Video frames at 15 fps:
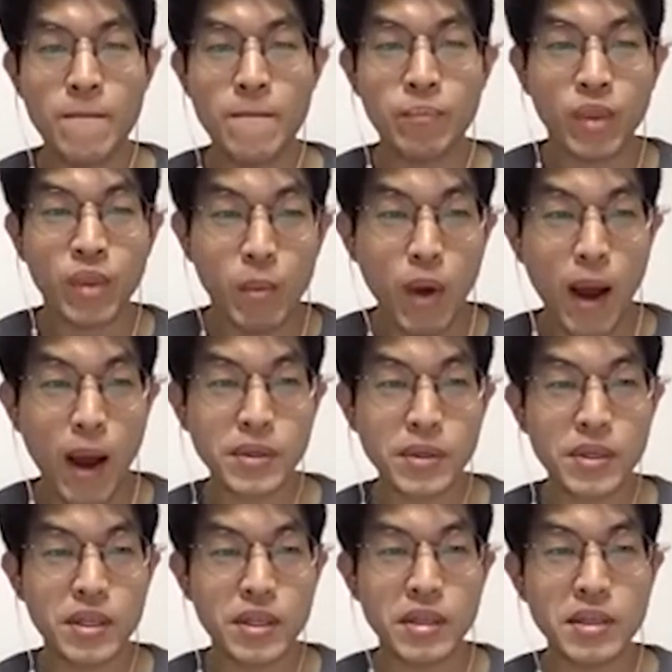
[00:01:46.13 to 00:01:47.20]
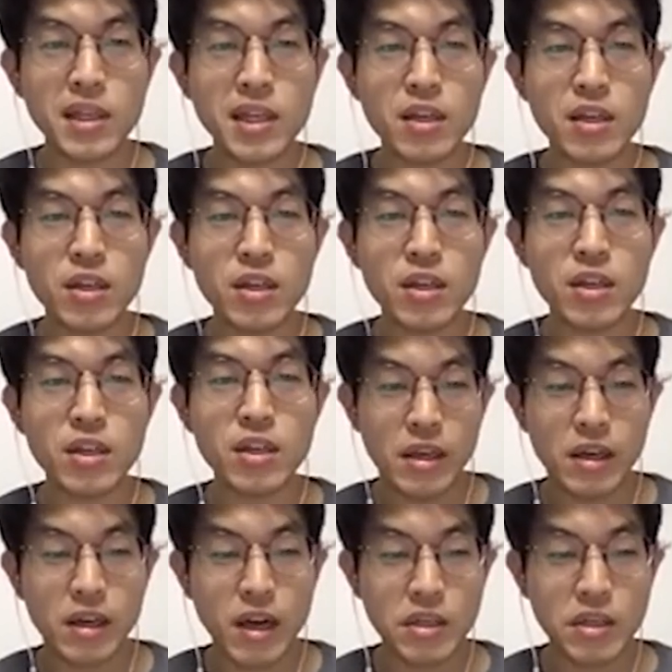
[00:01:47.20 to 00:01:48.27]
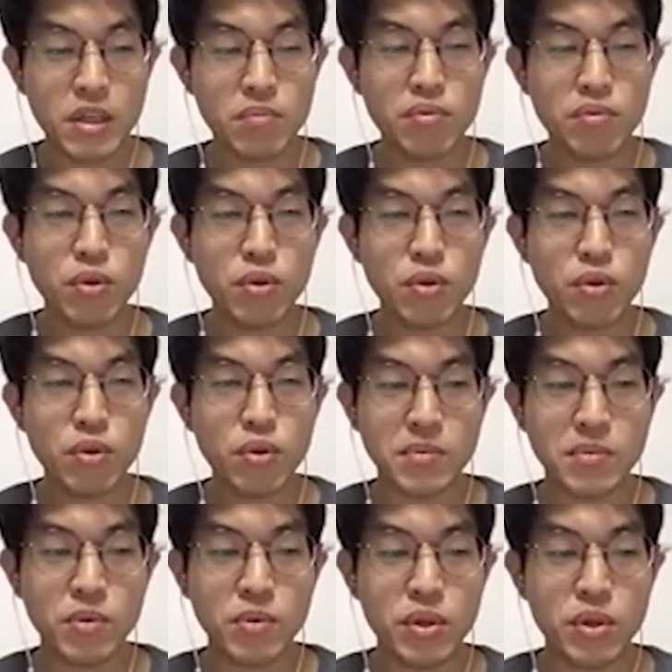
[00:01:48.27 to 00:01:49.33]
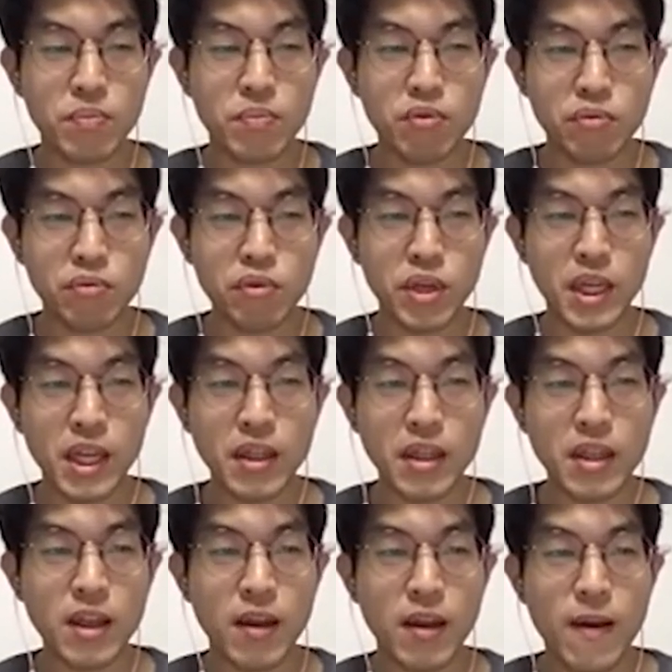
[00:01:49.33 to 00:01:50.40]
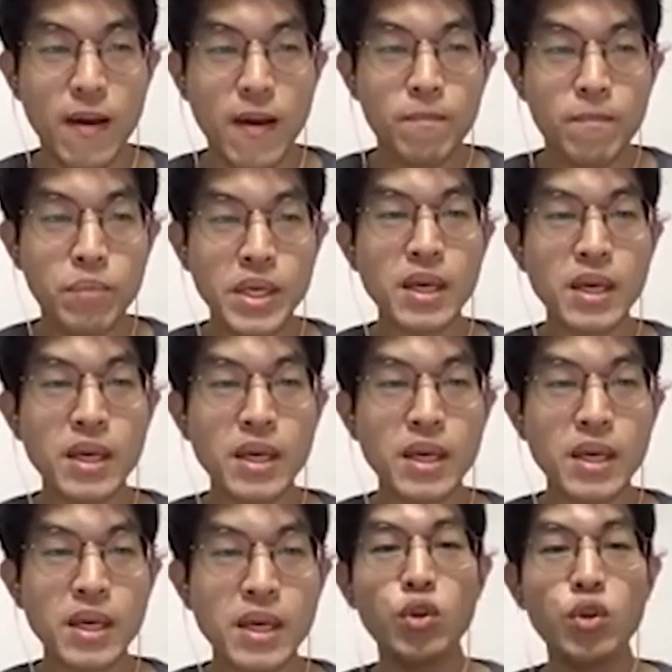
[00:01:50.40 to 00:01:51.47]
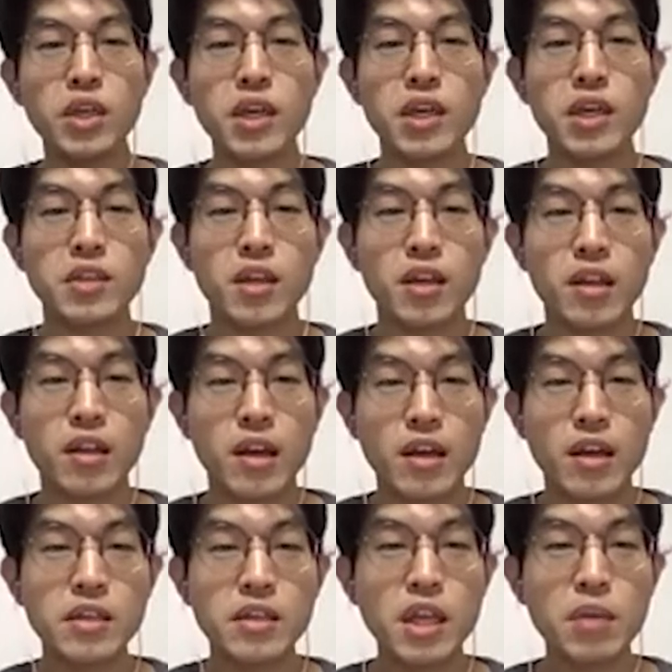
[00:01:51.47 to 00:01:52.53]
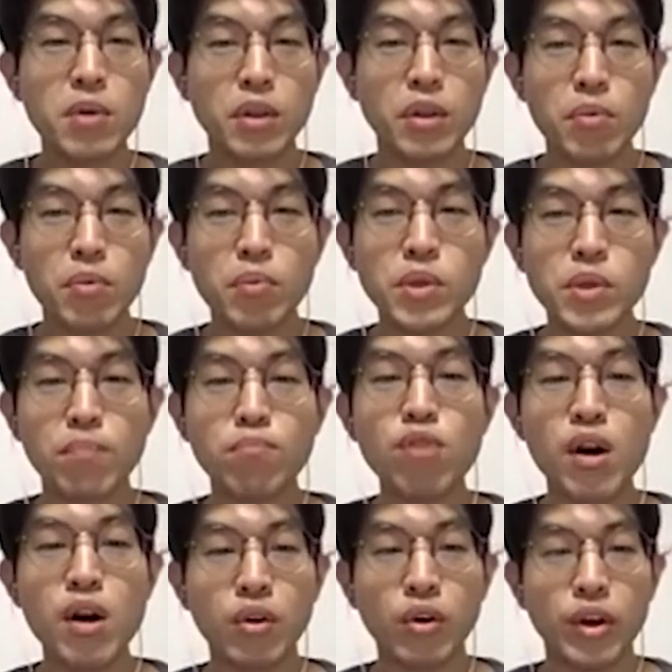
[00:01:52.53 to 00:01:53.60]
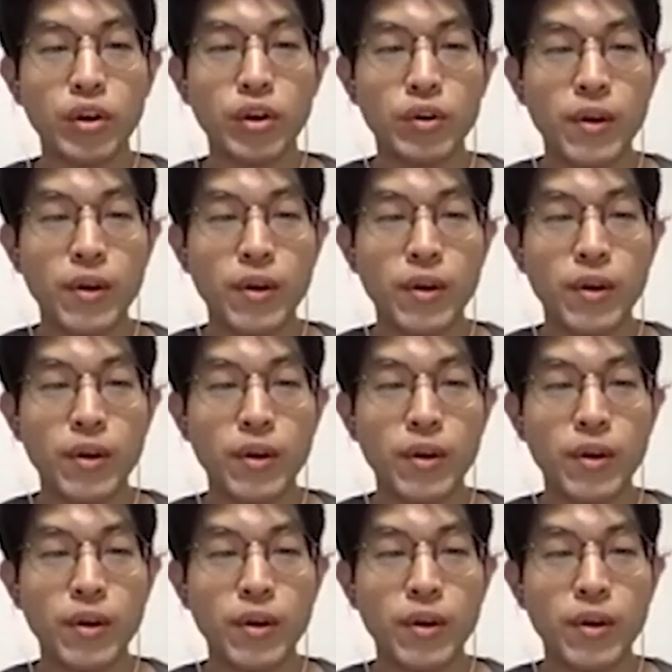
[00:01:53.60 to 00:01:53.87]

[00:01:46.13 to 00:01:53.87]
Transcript: 뭐 앞서 이제 엔젤리그를 하시는 분들도 이제 말씀 주신 부분이긴 한데, 비상장 쪽은 이게 이제 시스템이 어떻게 보면 전무한 거예요.